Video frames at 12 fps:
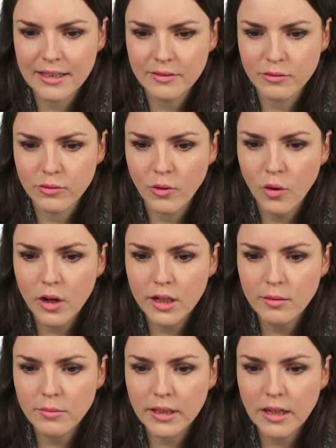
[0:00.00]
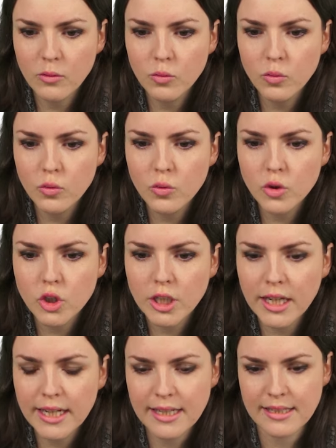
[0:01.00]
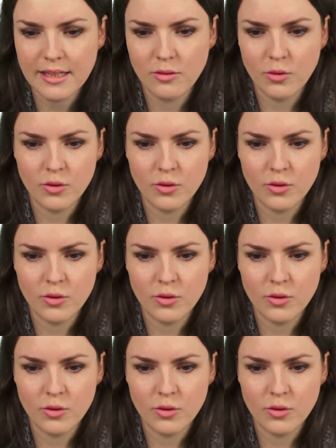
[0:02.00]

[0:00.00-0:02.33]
die vor dem DU steht, ist ja, so,